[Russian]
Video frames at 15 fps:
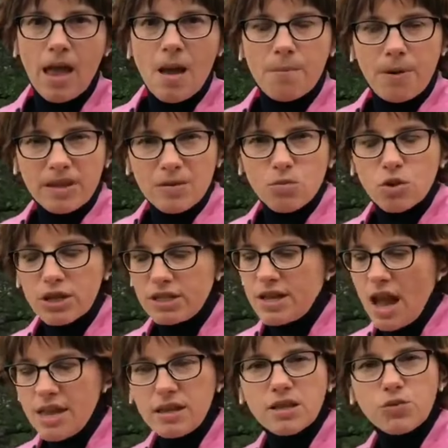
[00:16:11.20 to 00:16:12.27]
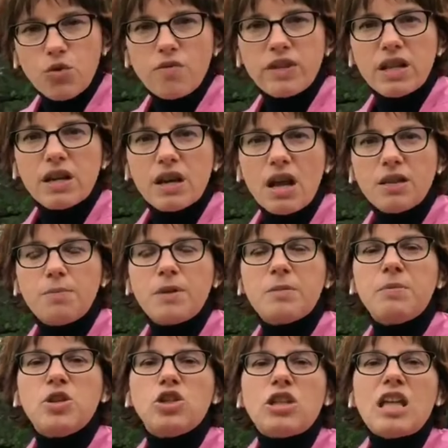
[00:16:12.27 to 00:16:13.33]
Поэтому крестьянин свой виноград
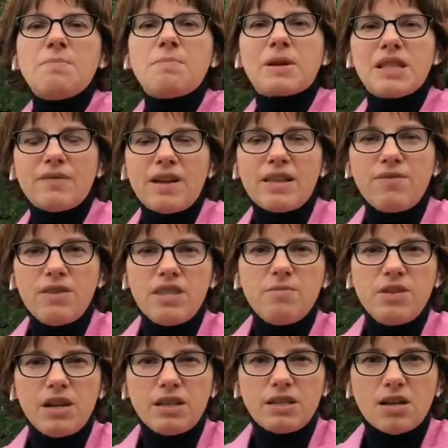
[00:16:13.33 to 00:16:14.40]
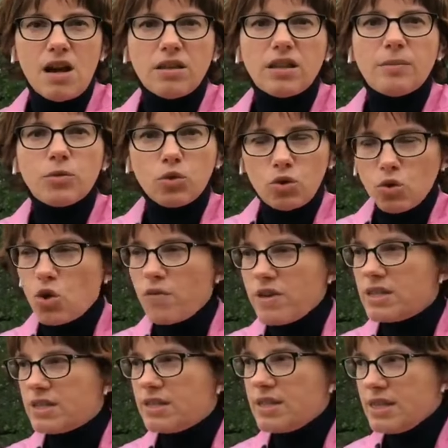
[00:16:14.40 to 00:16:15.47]
предпочитает продавать винным негациантам. Кто такой
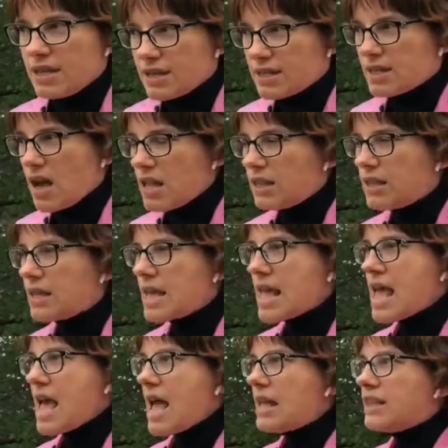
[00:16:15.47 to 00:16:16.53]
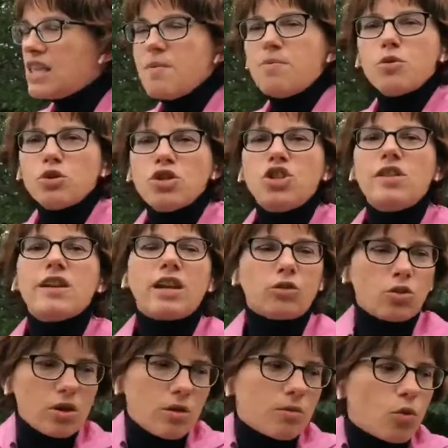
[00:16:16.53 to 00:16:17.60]
негациант? это не просто человек,
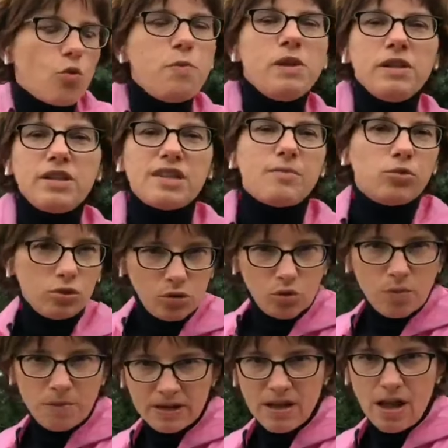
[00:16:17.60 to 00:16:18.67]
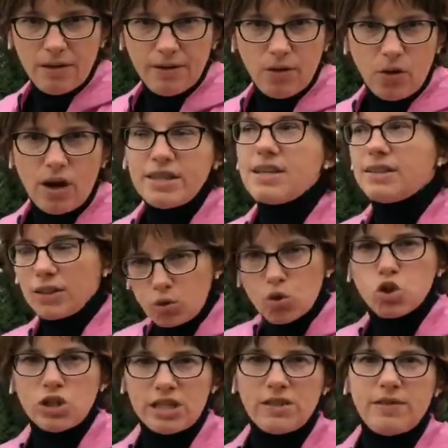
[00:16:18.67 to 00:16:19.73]
который купил где-то бутылку и продал ее, хотя это
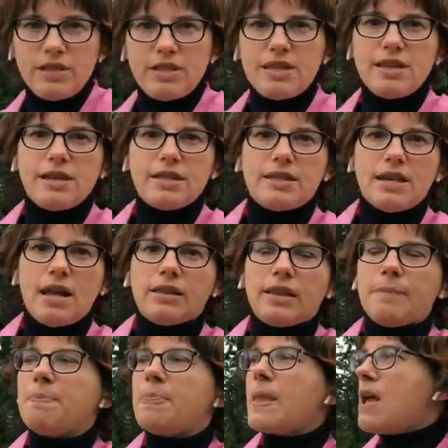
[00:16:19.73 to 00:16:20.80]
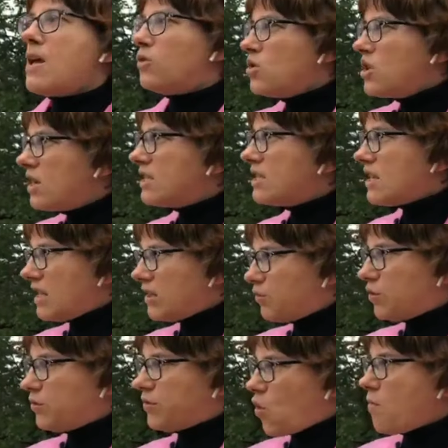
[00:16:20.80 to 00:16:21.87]
тоже называется негациантом. Но негациант вот
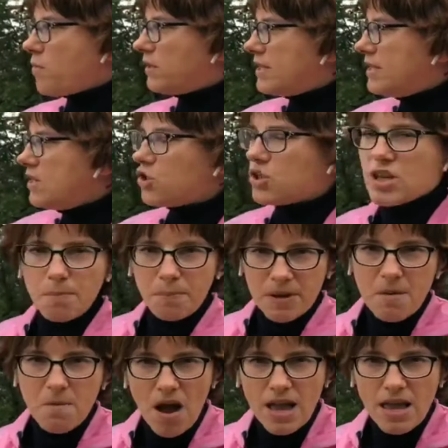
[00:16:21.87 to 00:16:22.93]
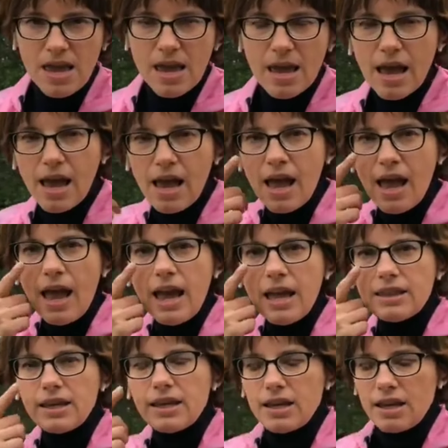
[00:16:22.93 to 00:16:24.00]
в таком классическом понимании
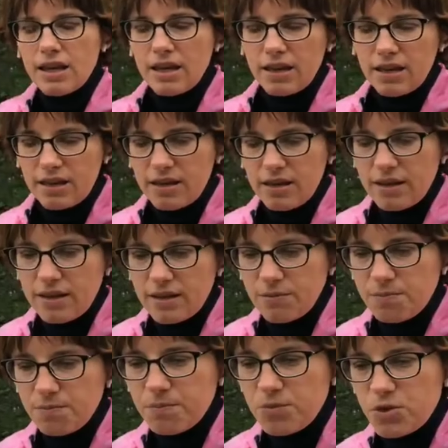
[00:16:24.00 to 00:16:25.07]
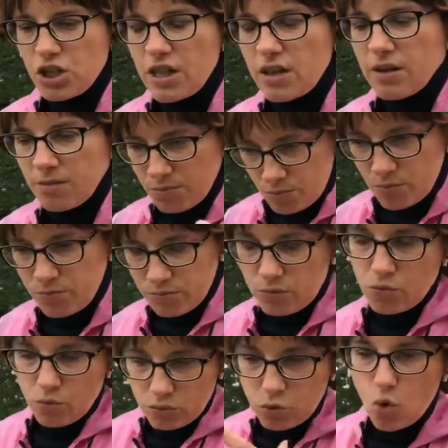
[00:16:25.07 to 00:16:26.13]
это э, чел, э,
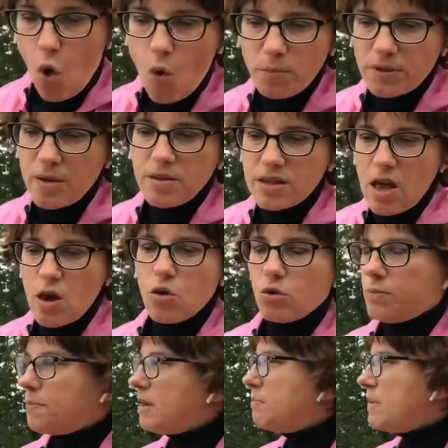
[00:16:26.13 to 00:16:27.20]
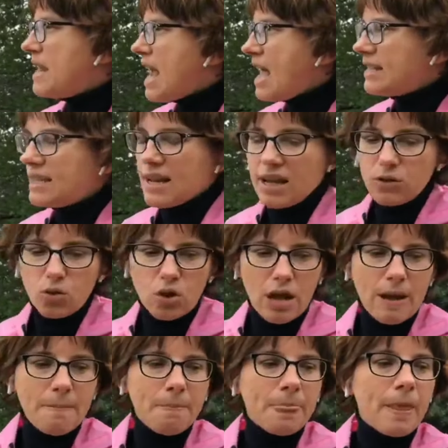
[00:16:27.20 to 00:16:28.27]
ну, дом, да не знаю, предприятие,
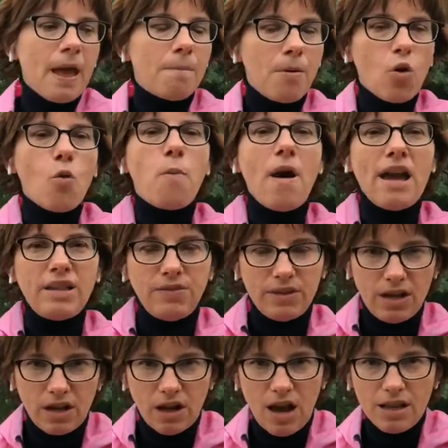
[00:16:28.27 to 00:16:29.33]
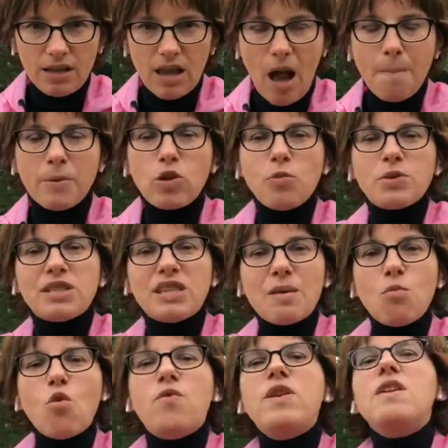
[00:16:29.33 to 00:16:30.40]
которое покупает виноград, а потом
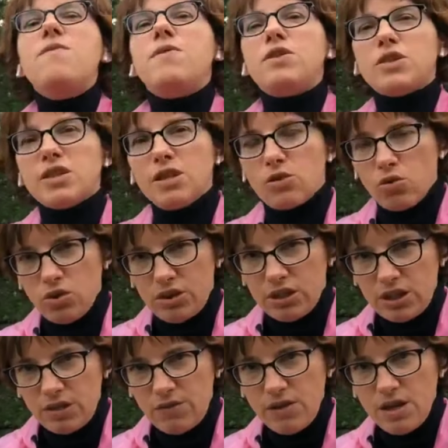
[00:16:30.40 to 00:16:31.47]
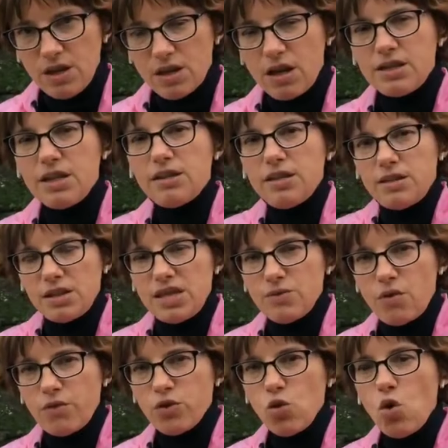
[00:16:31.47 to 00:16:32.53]
само винифицирует этот виноград, делает из
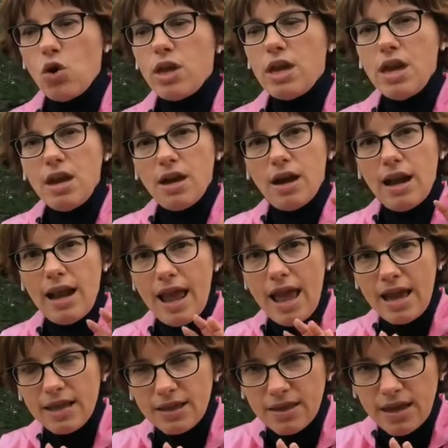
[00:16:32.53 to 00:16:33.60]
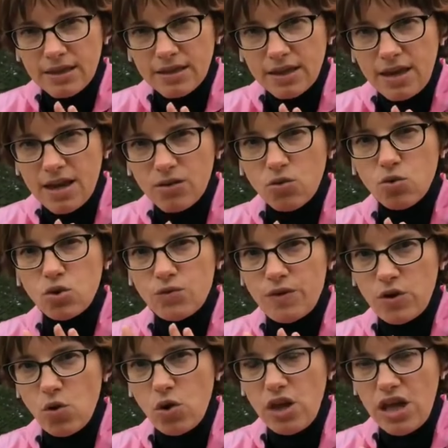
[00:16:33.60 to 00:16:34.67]
него вино и клеит на этикетку
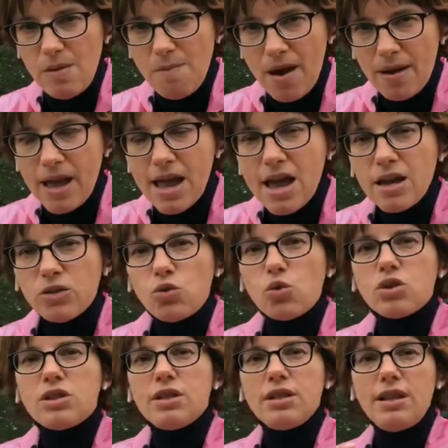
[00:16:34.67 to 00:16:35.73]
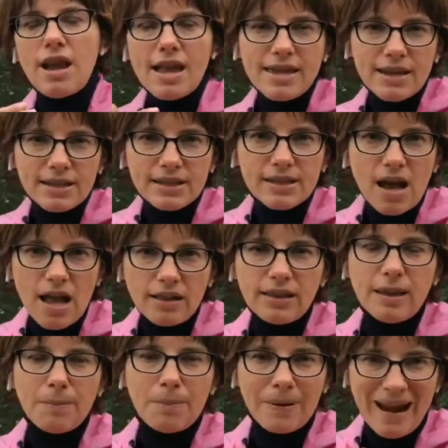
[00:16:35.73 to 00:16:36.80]
свое имя. То есть для
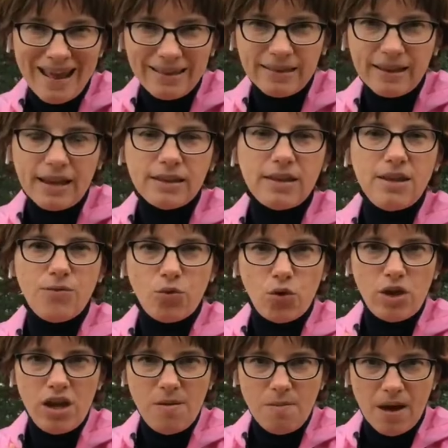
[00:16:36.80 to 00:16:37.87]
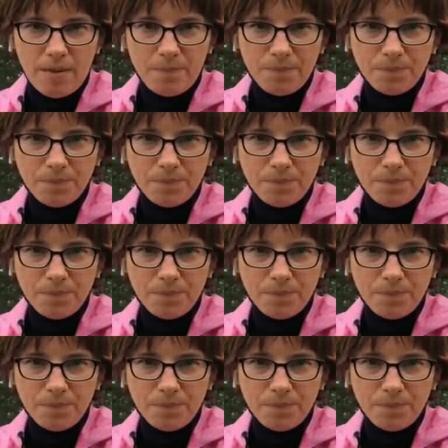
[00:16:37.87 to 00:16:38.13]
негацианта бренд – это его имя.